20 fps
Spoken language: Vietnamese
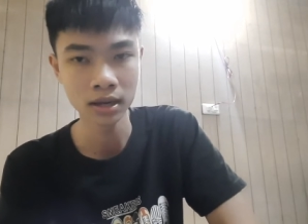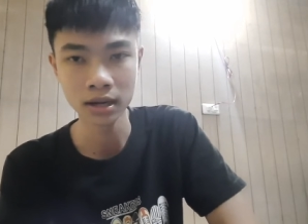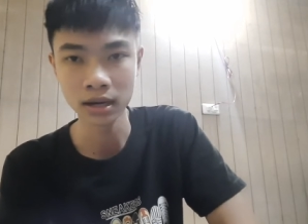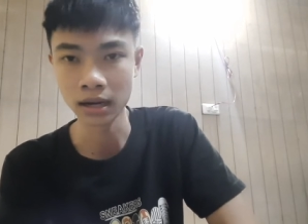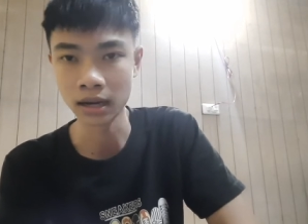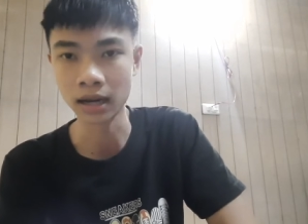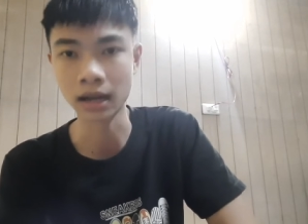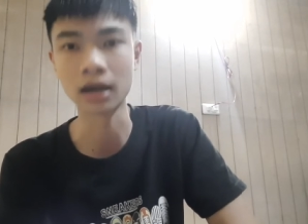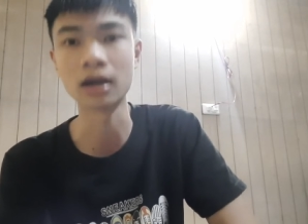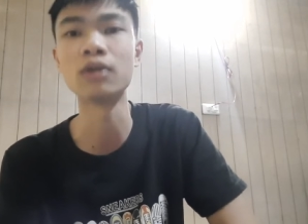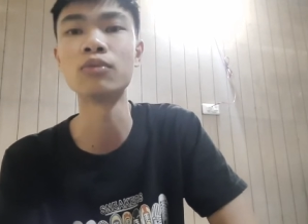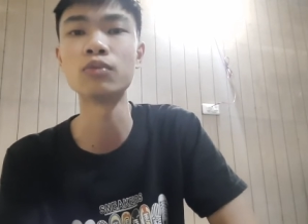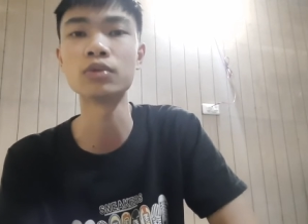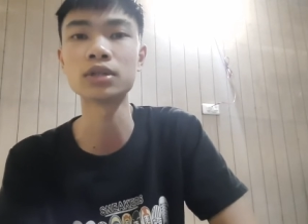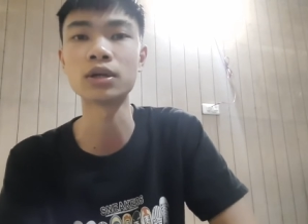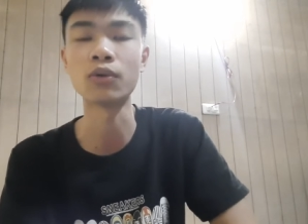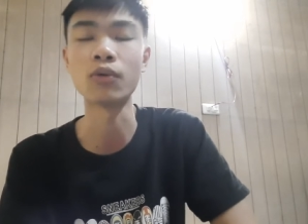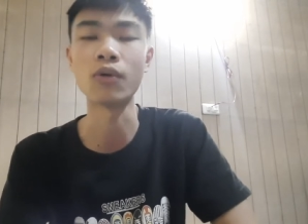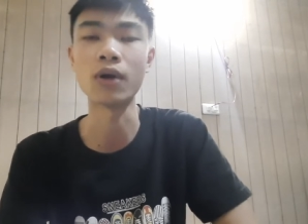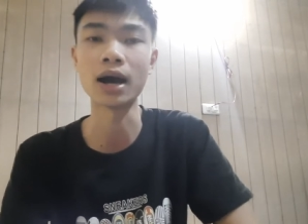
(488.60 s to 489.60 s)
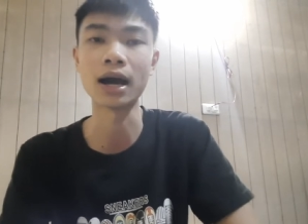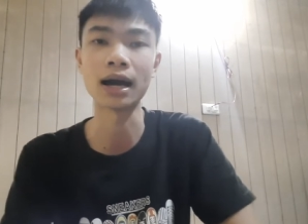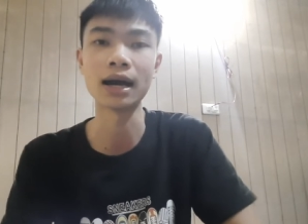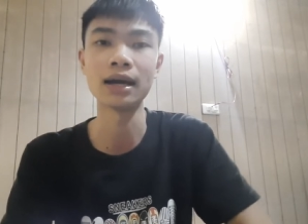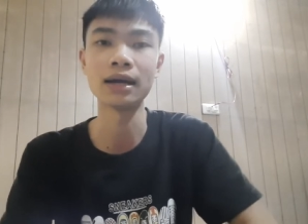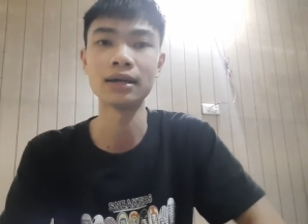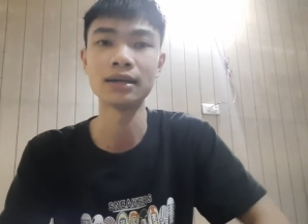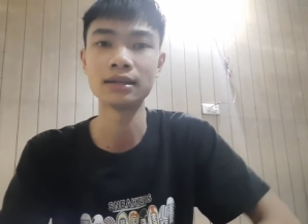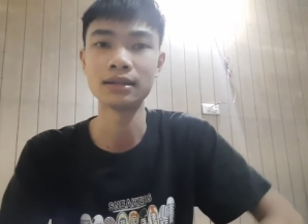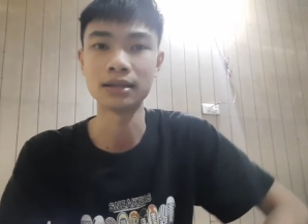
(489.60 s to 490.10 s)
là không có tàu hỏa,
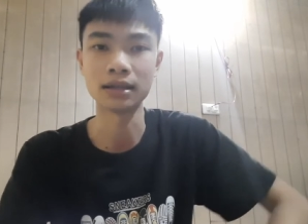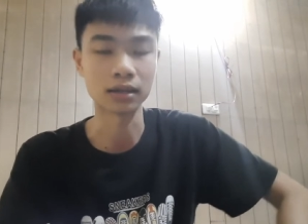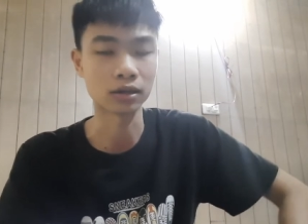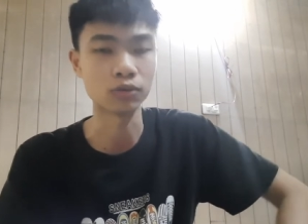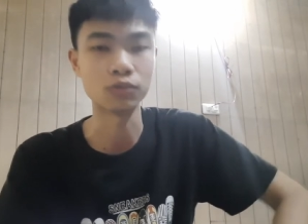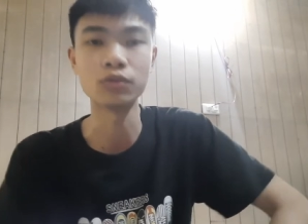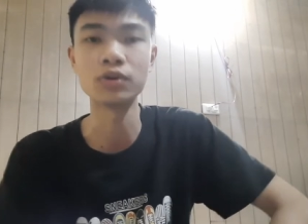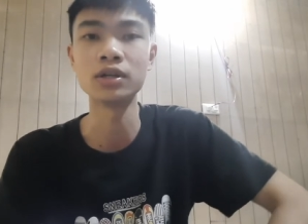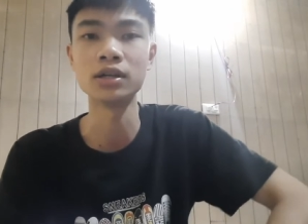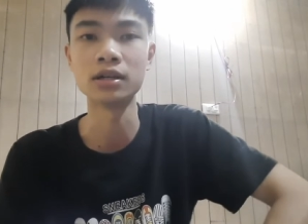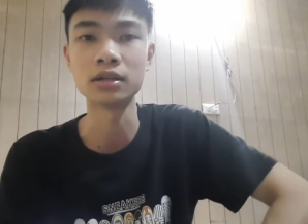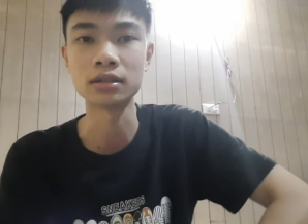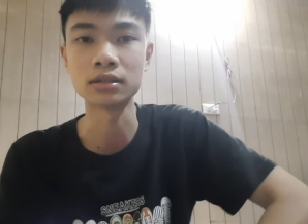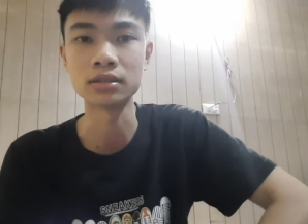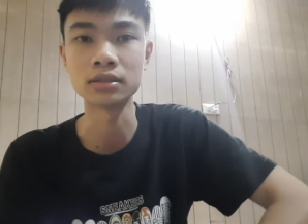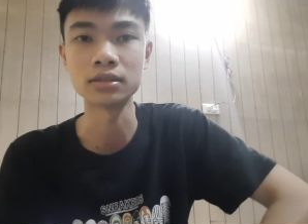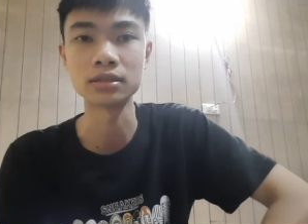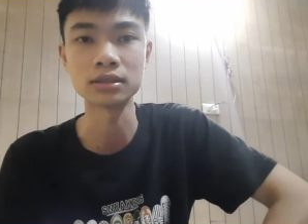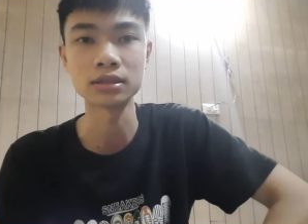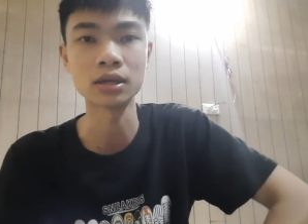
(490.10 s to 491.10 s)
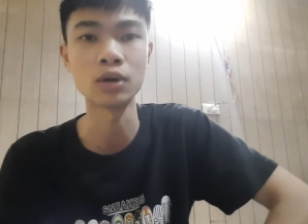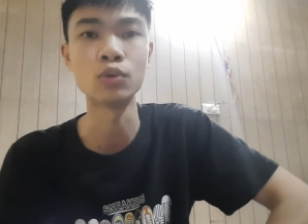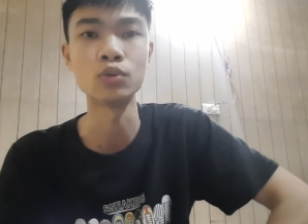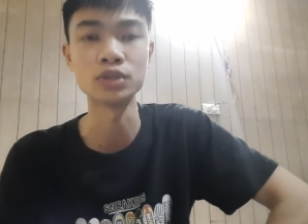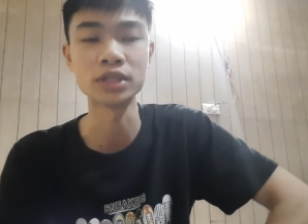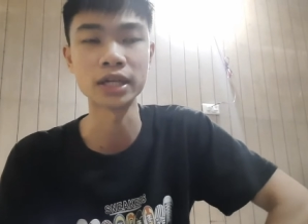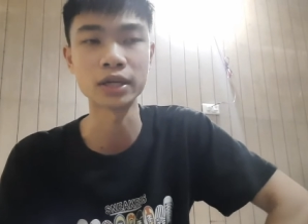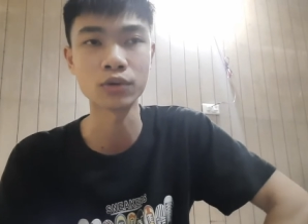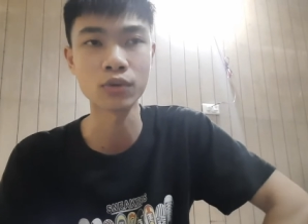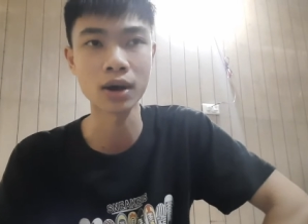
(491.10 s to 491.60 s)
là không có đường tàu
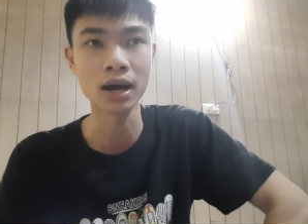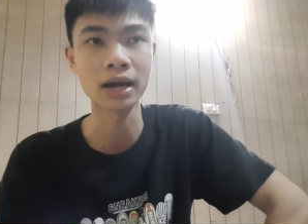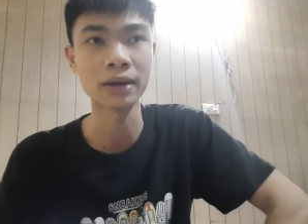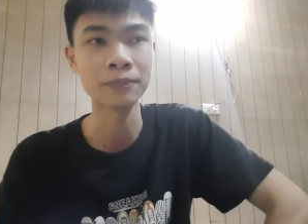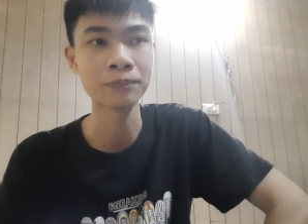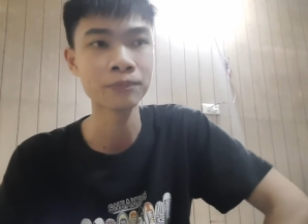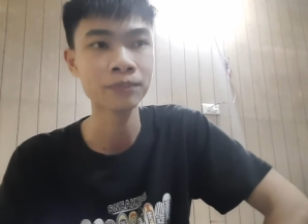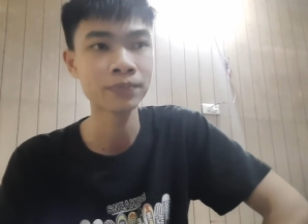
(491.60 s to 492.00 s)
chạy qua.